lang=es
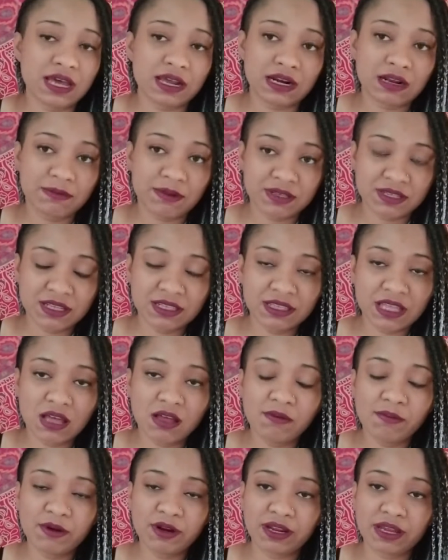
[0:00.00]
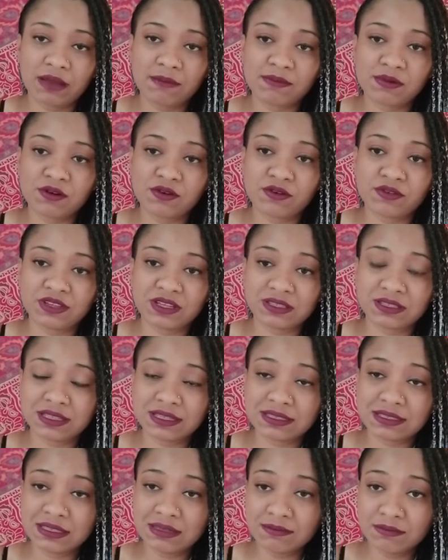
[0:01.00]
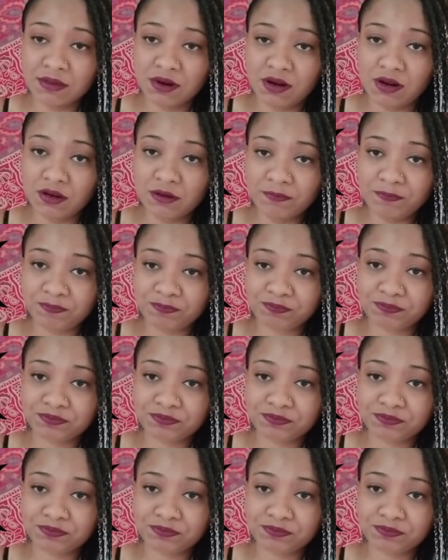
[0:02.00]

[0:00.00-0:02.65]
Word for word: le ha representado, por ejemplo, con este símbolo